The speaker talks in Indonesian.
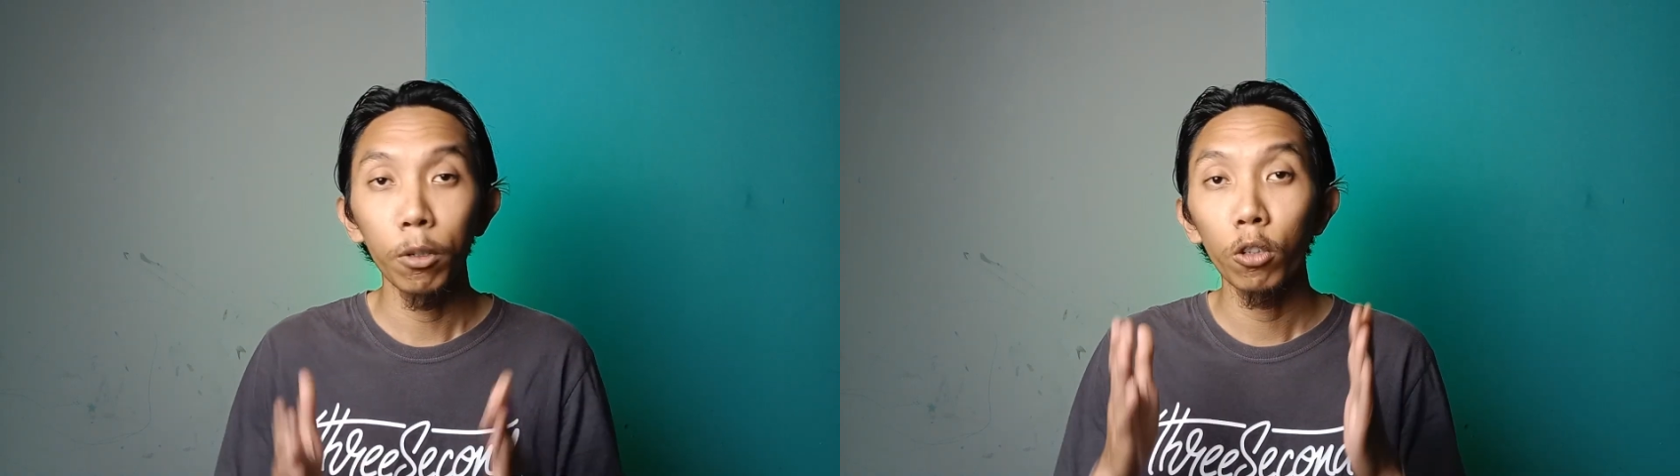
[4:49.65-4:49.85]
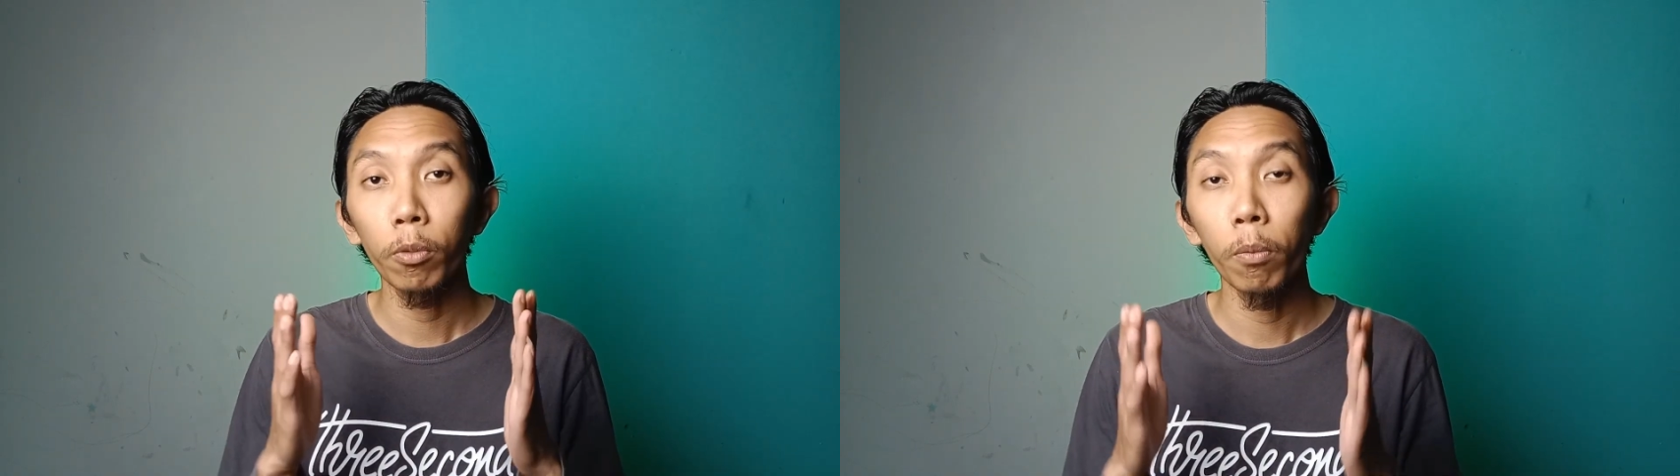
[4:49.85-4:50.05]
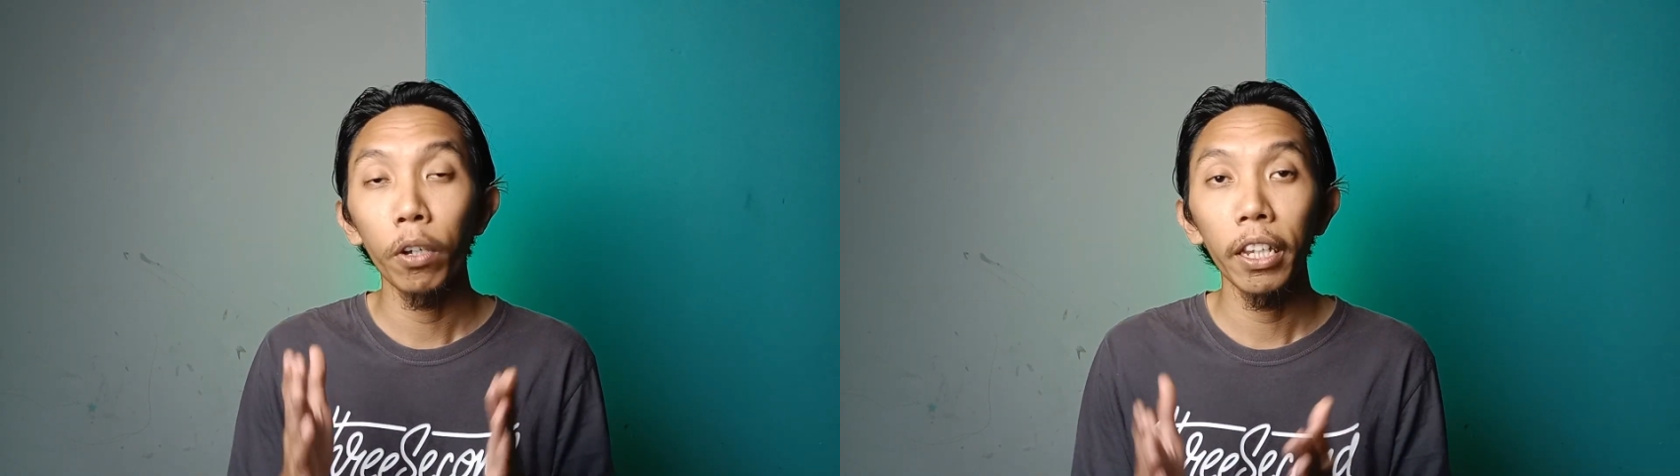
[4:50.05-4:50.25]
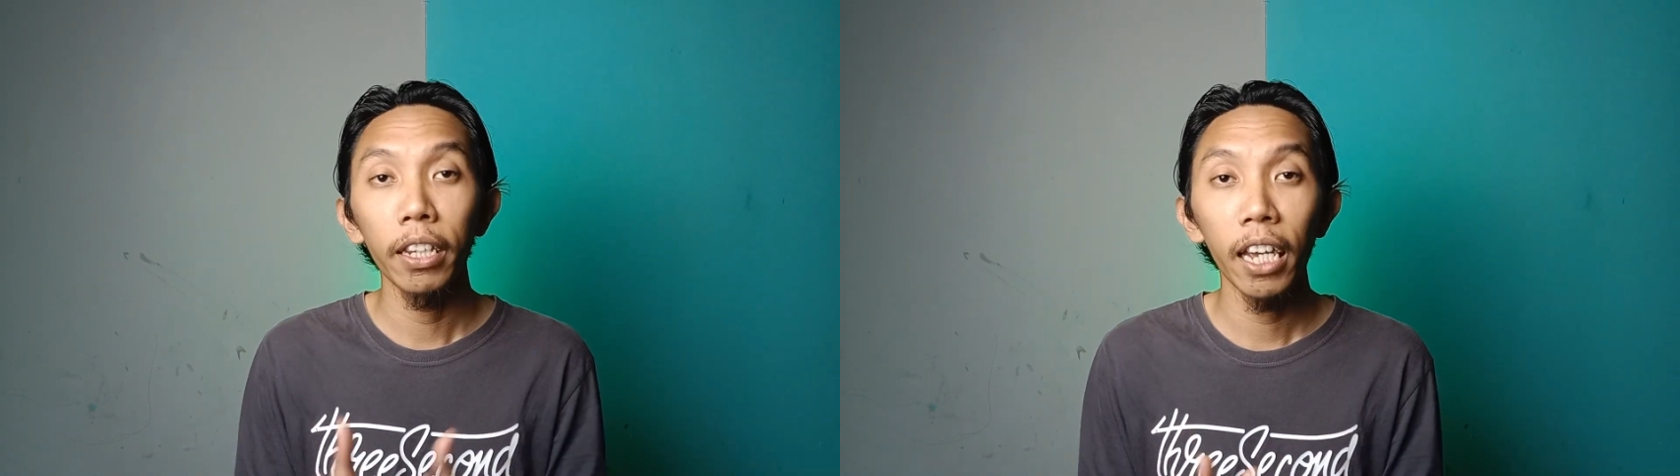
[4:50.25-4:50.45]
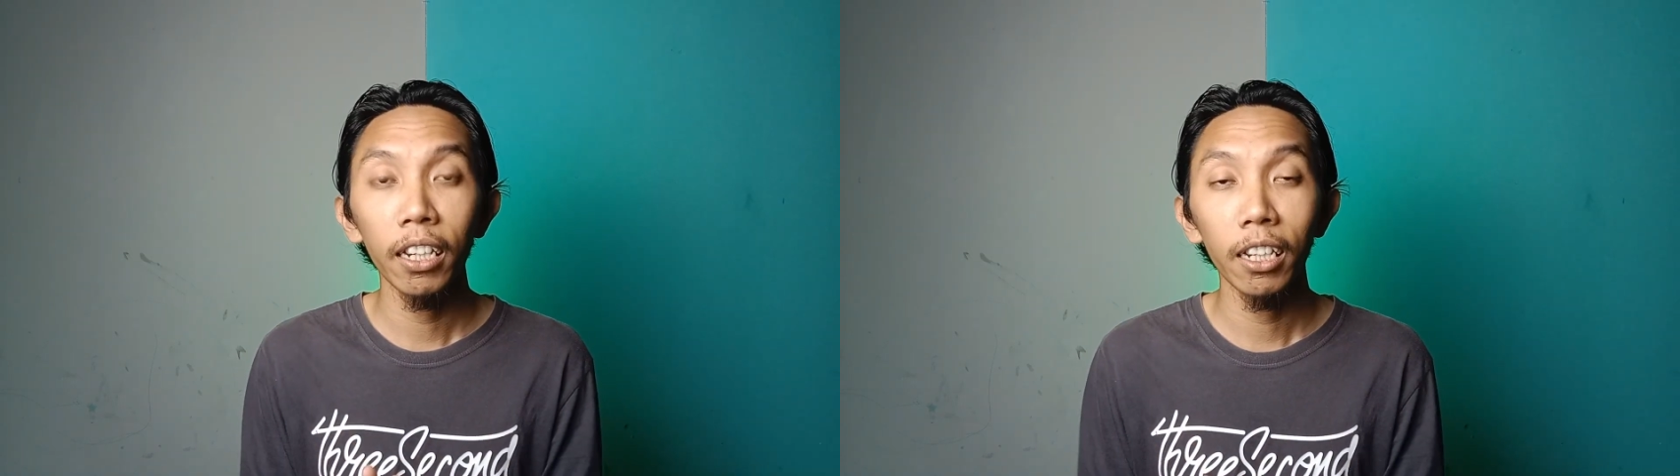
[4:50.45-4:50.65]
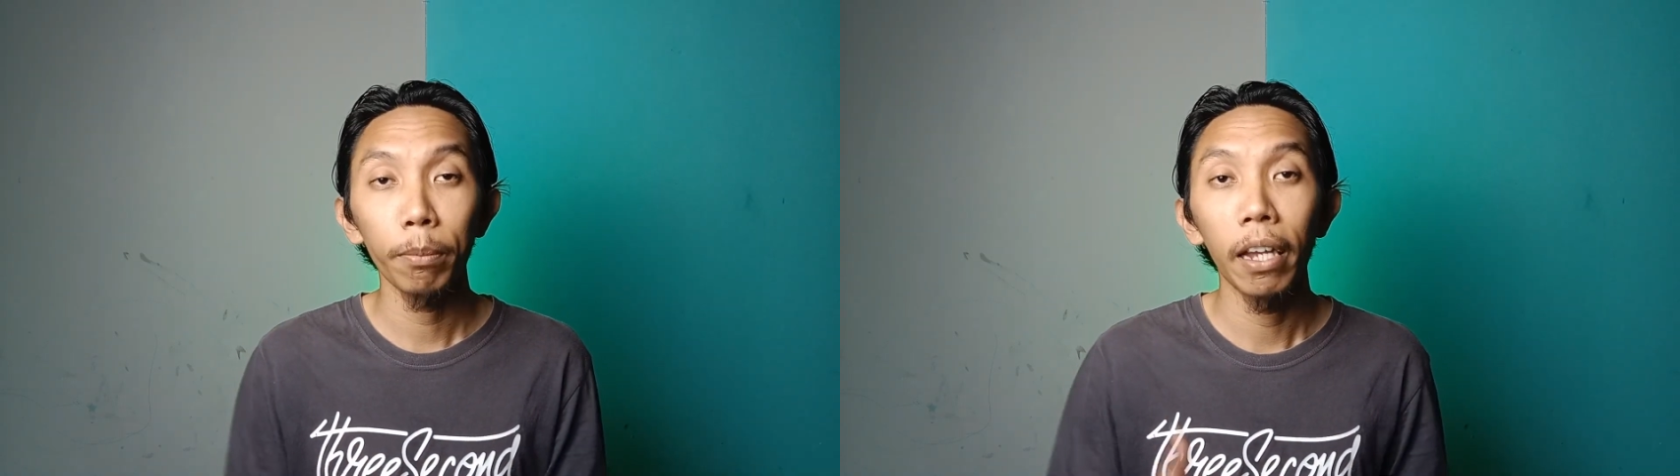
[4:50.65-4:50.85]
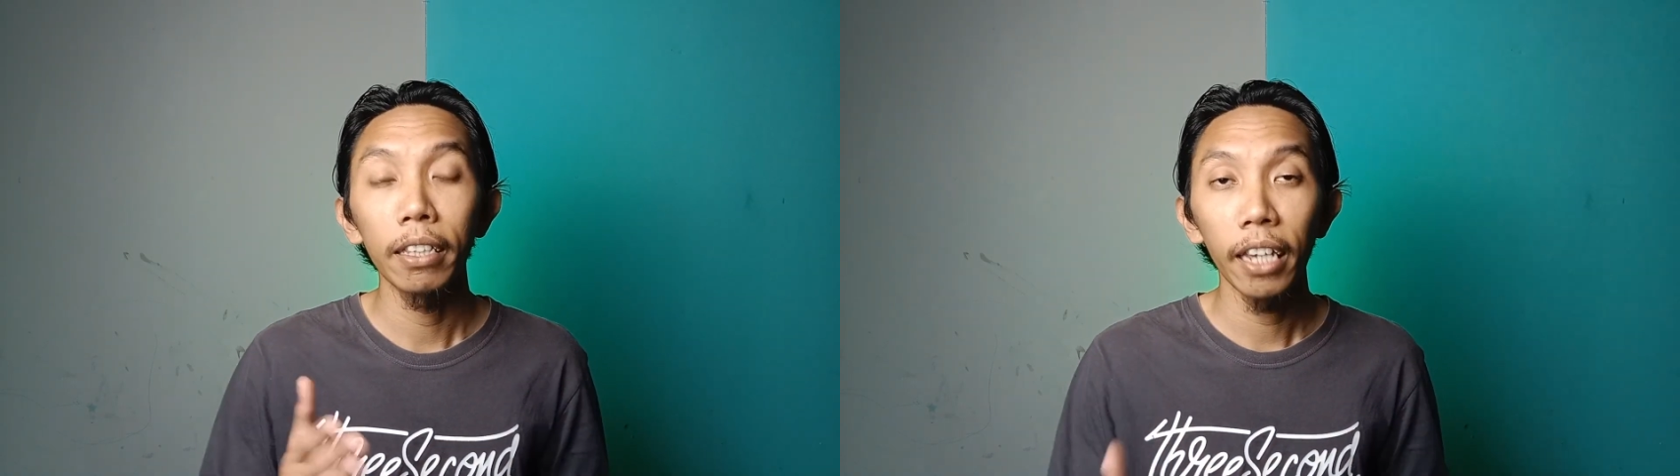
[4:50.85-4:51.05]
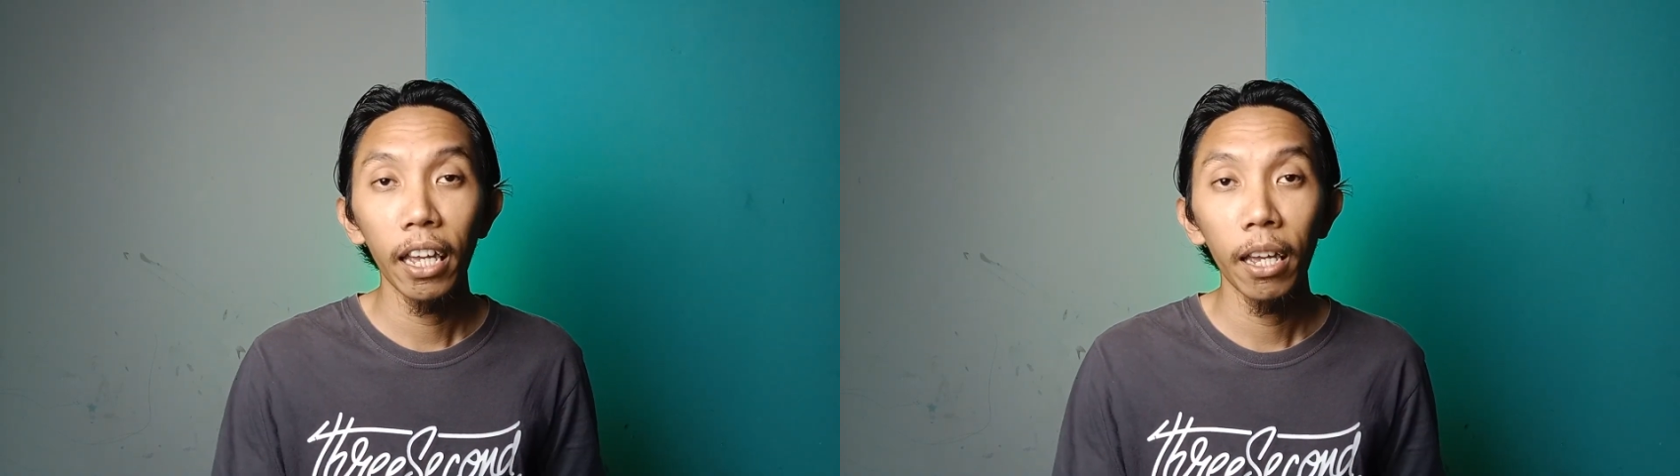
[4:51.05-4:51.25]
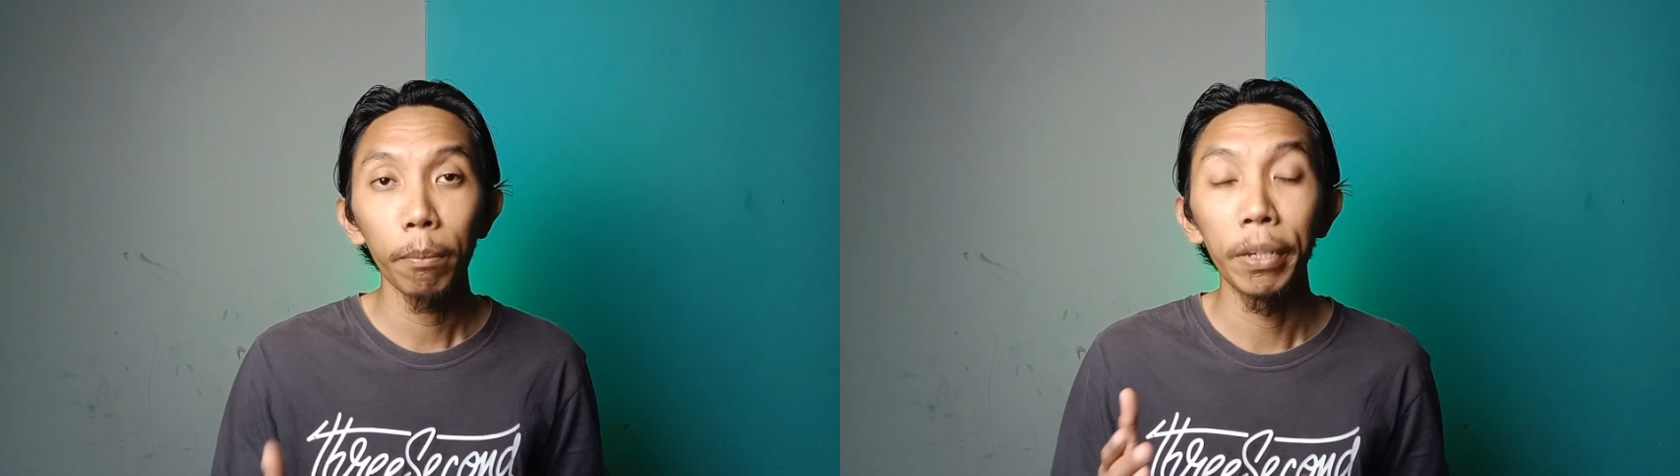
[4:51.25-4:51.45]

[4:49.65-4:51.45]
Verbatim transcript: menutup kemungkinan kedepannya